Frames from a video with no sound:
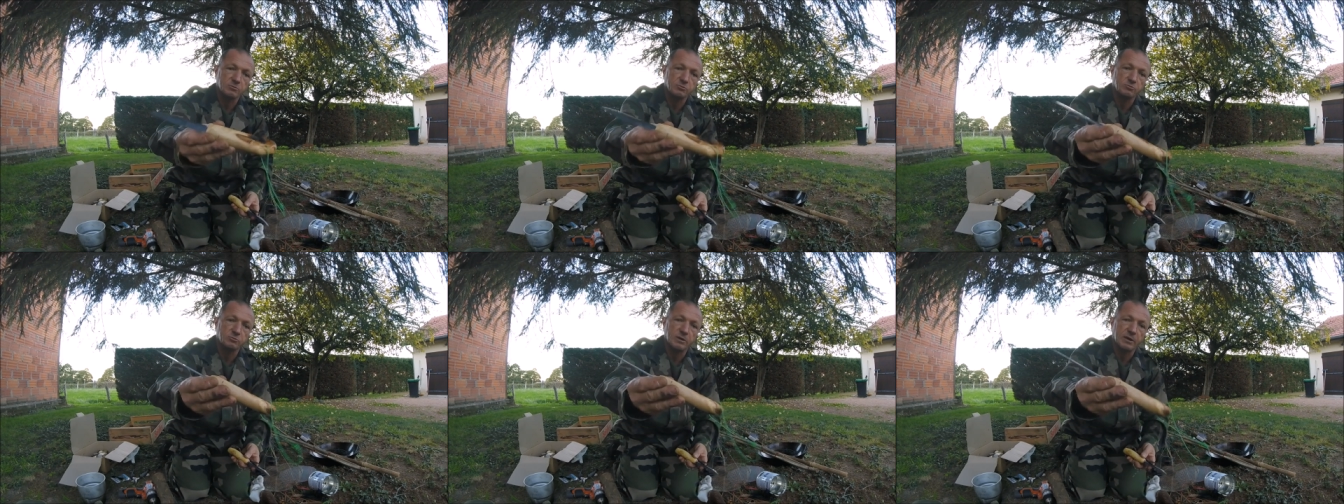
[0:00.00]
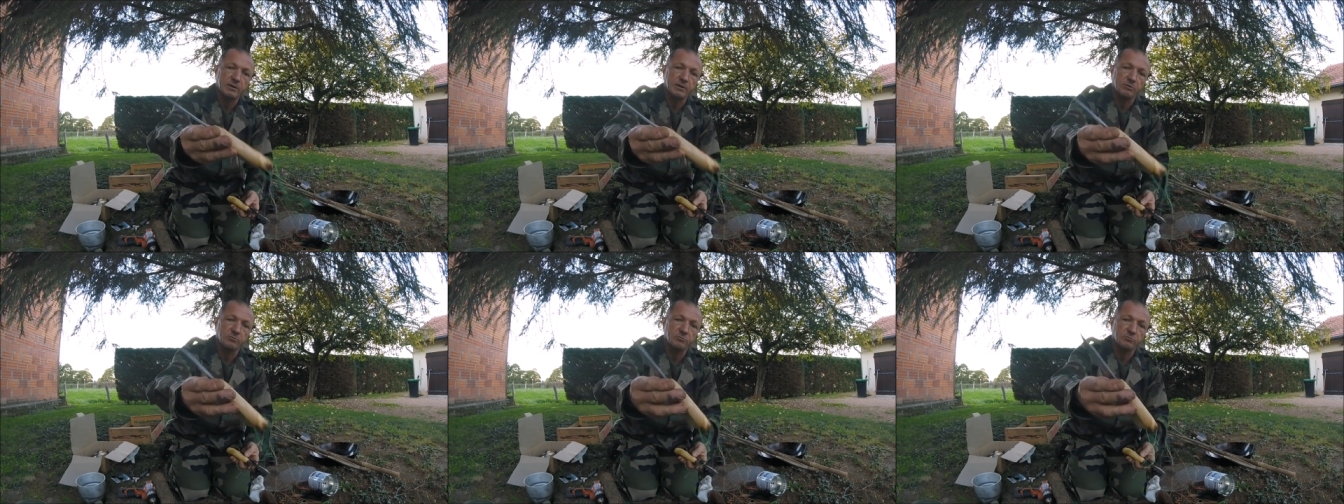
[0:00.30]

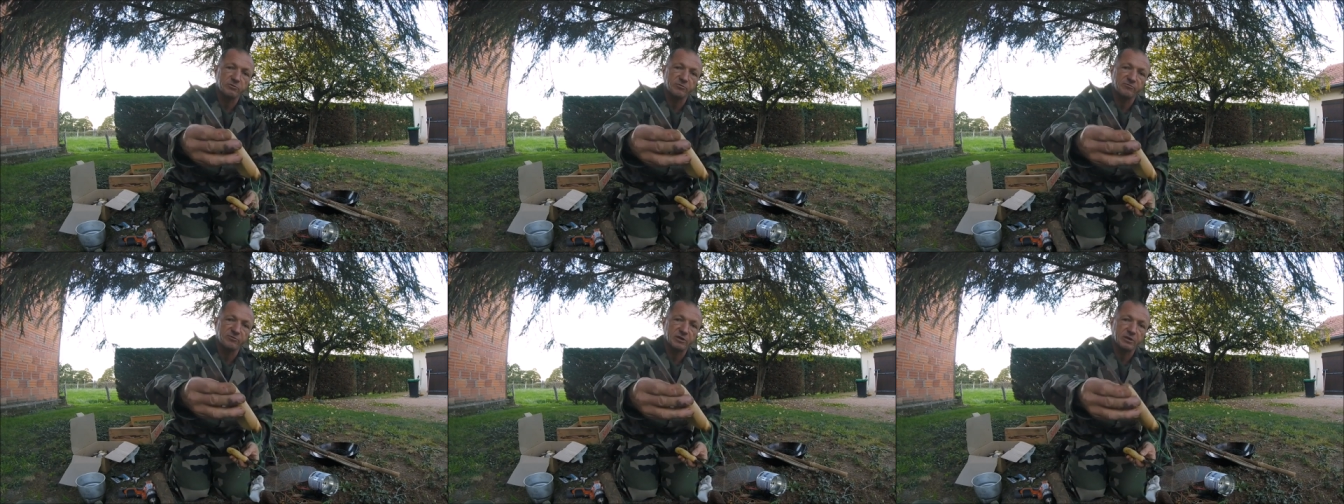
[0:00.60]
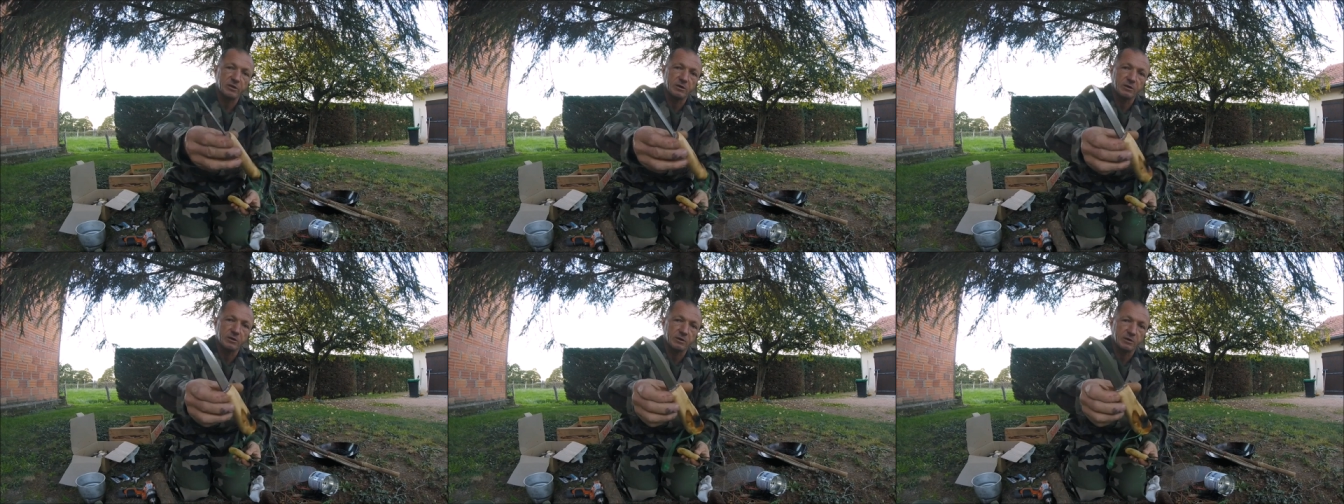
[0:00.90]
Celui-là est en
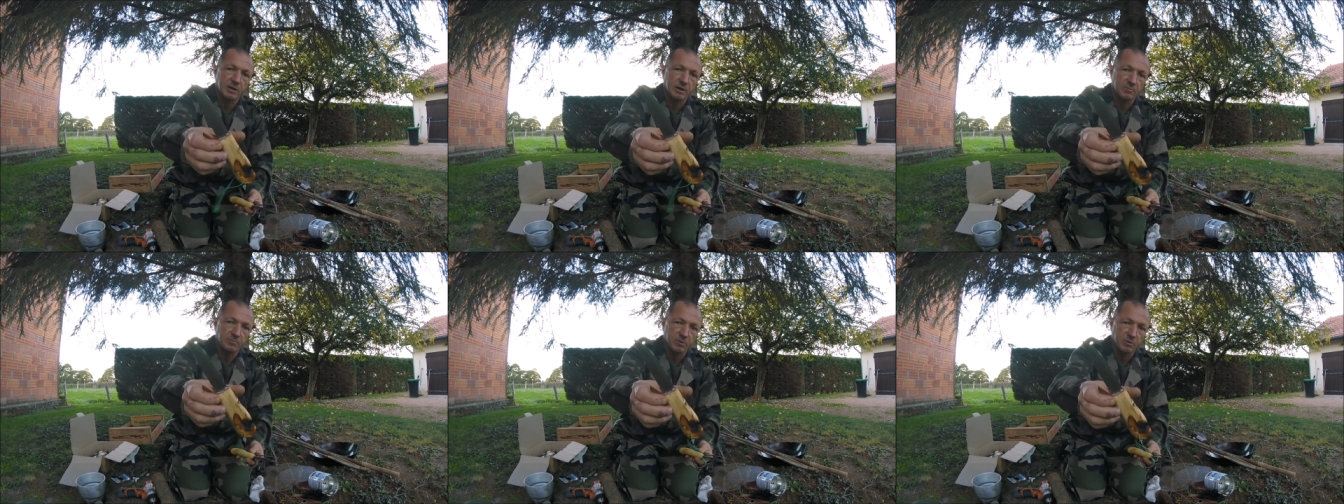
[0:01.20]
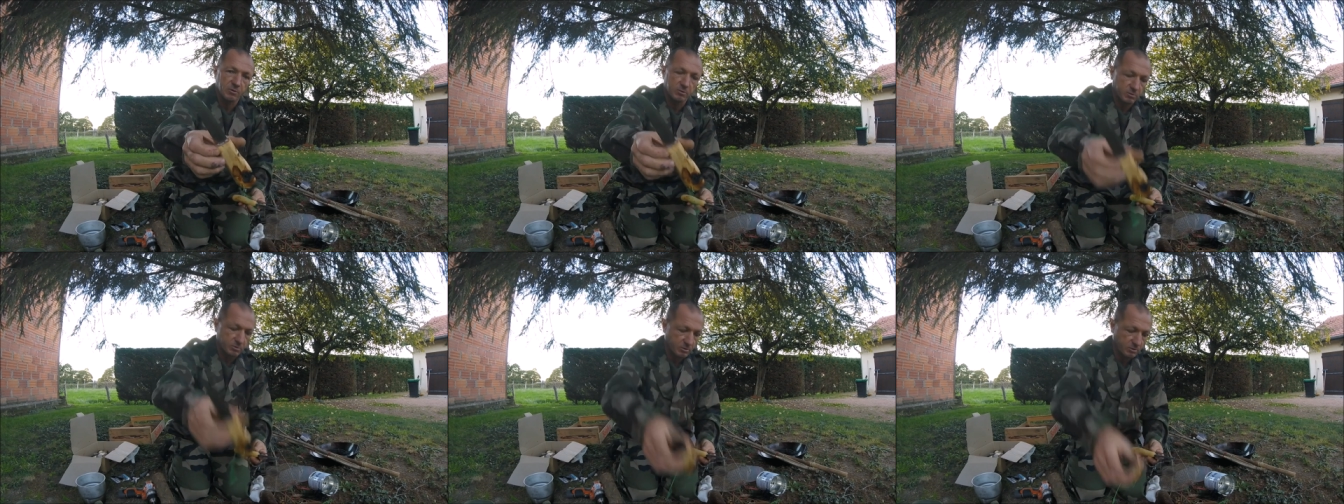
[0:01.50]
olivier
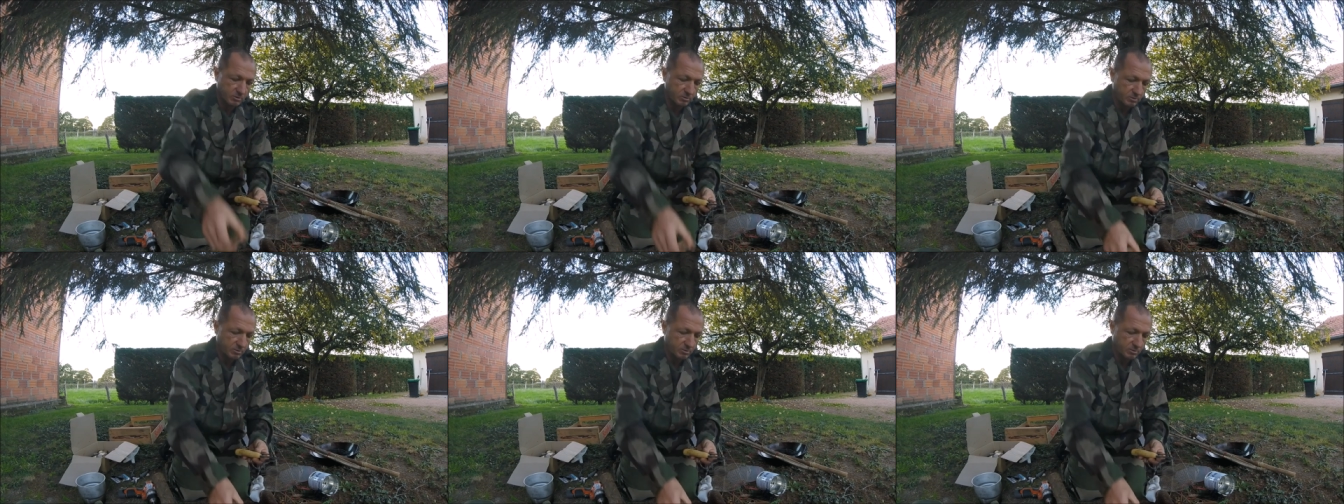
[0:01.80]
également.